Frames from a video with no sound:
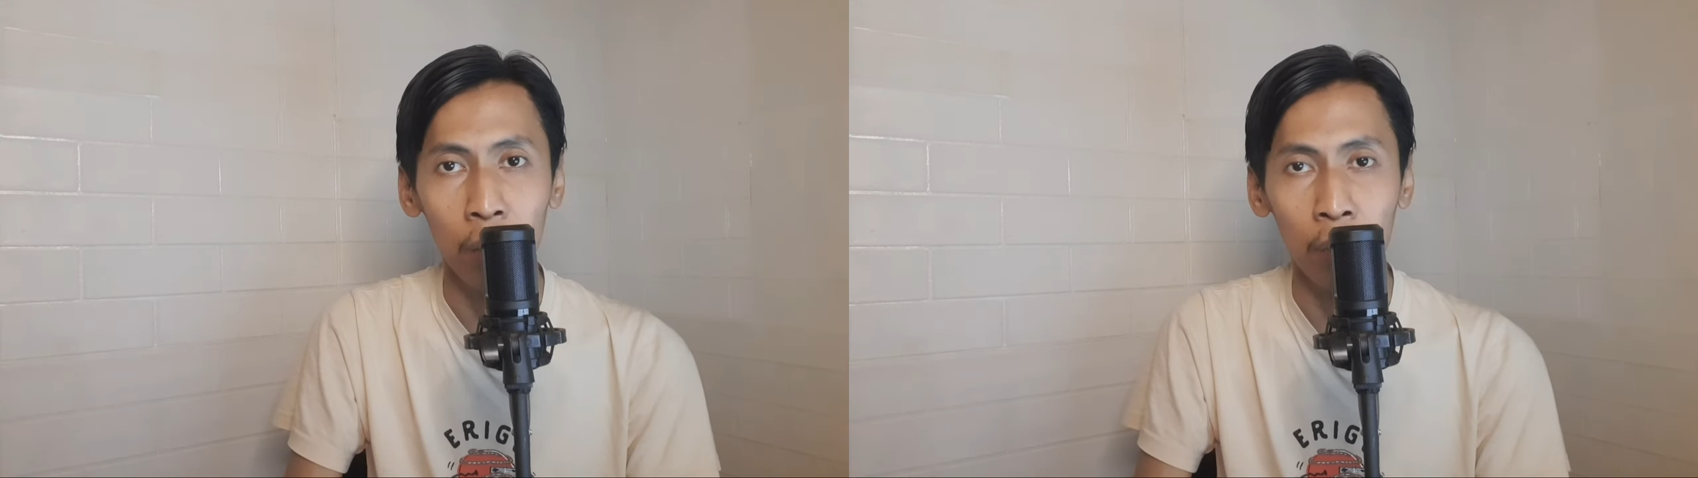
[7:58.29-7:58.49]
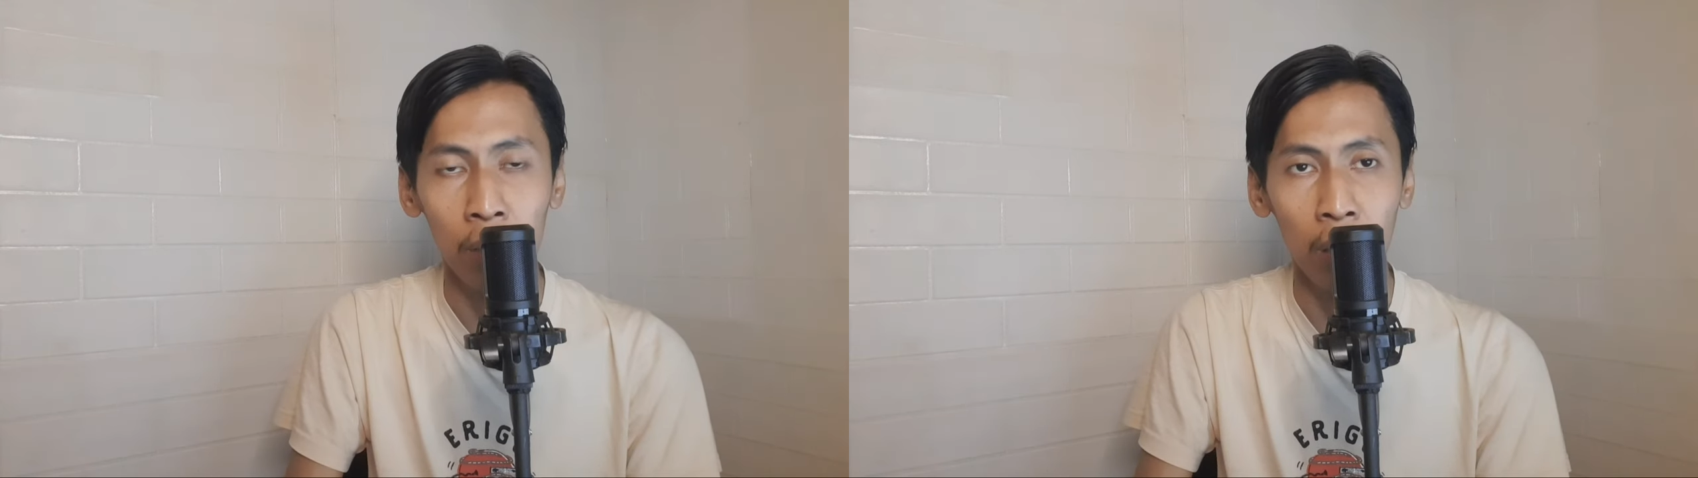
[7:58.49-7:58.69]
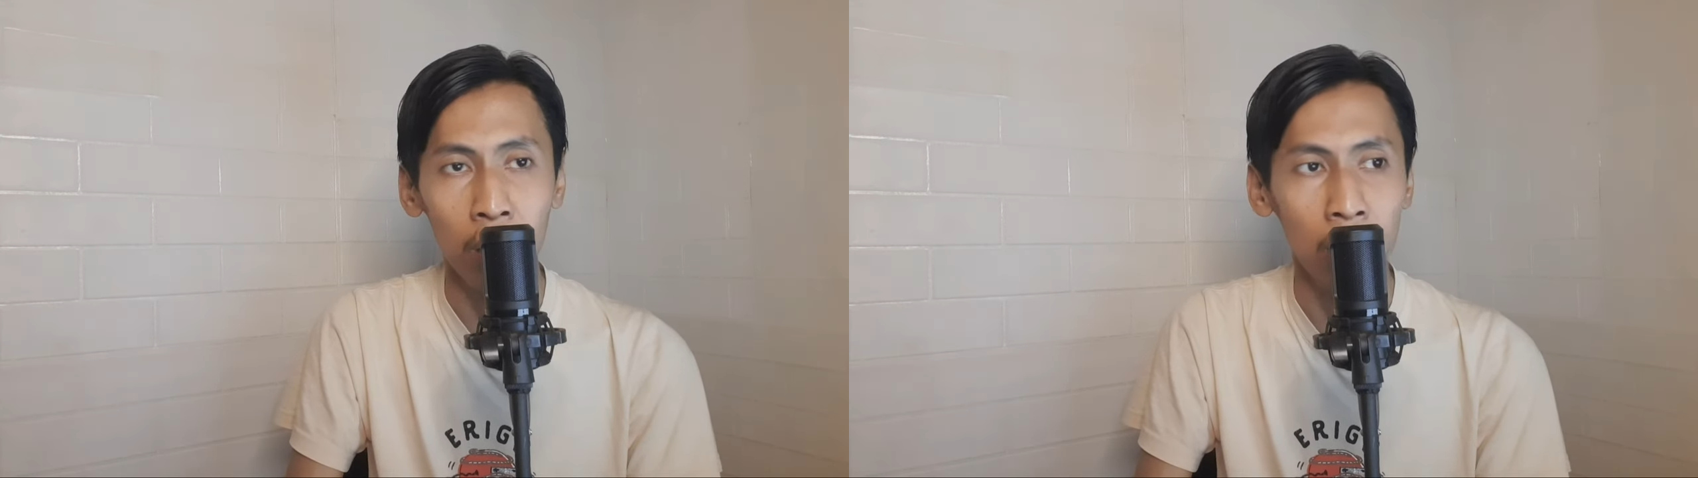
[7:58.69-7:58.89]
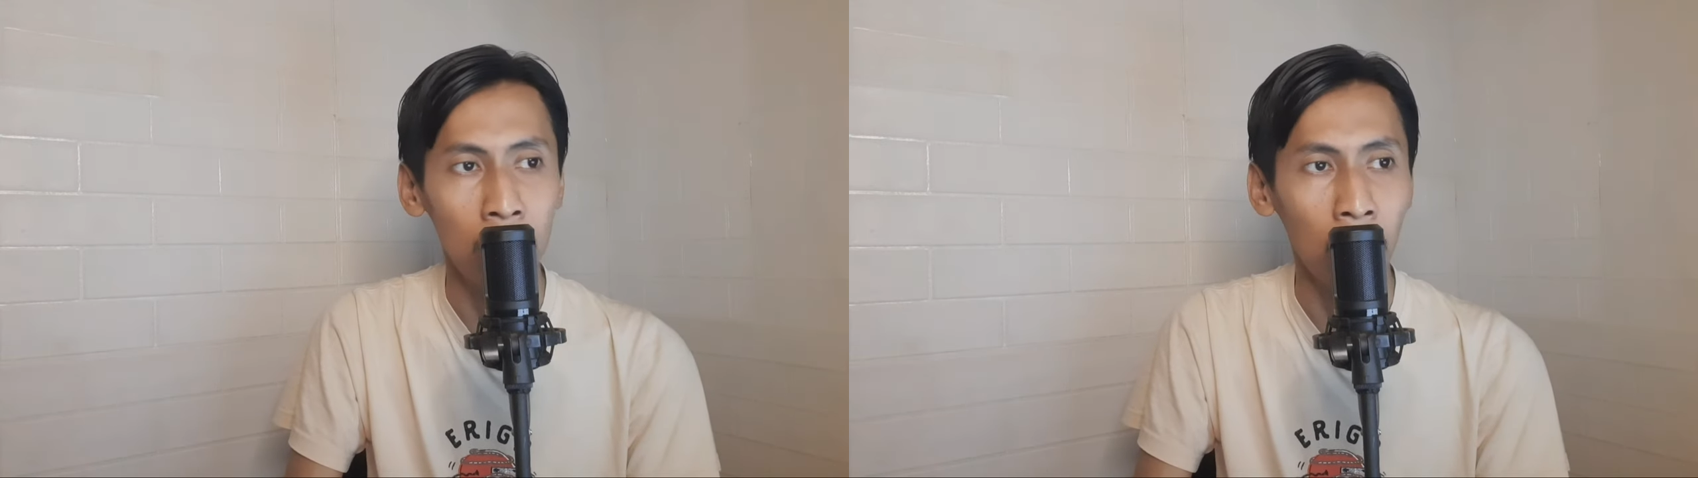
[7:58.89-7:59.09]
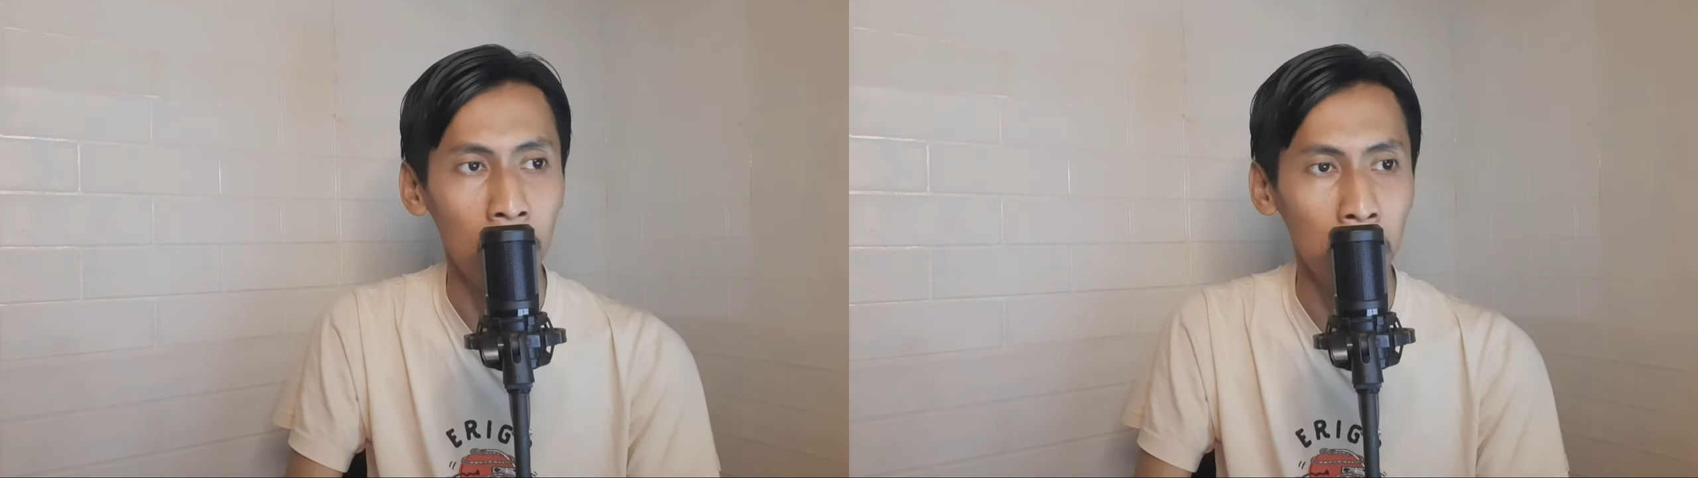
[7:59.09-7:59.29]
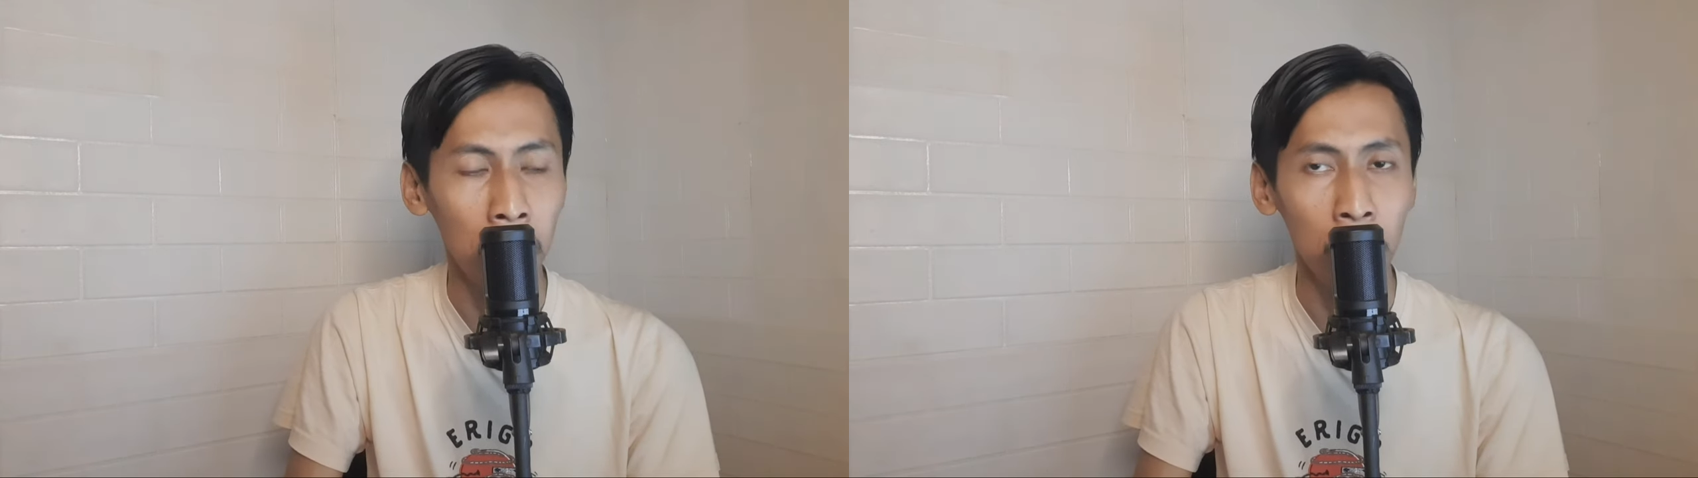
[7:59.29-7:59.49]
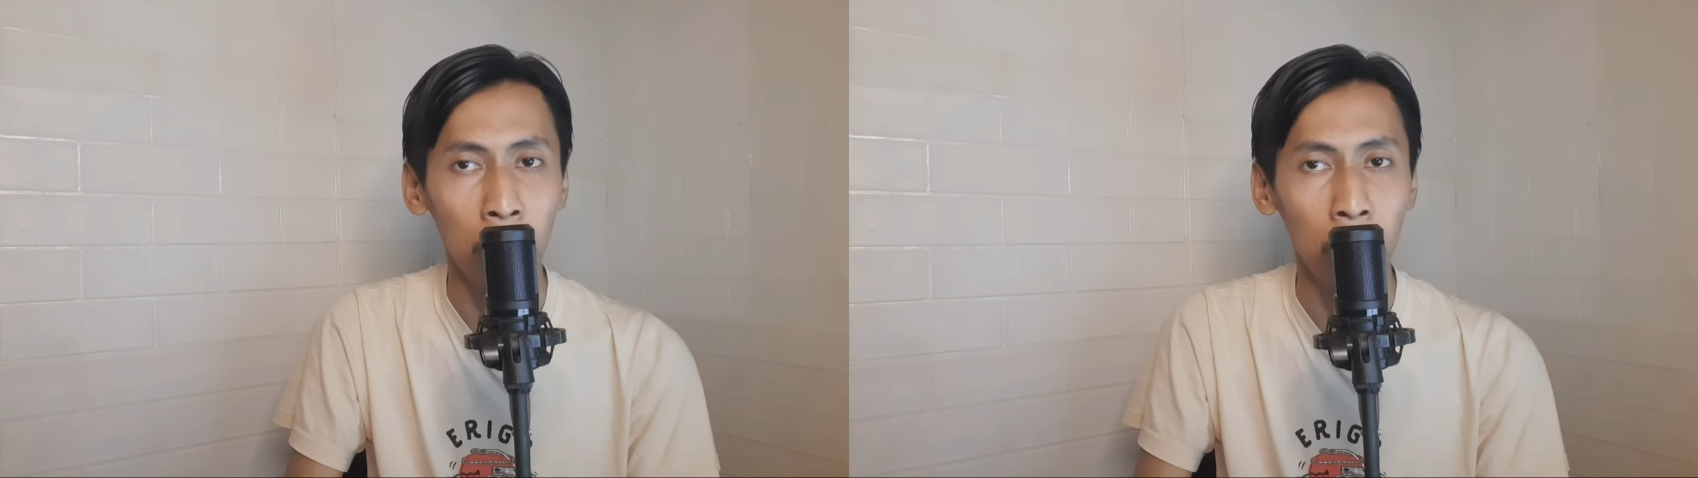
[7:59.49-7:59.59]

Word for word: Indonesia di AFF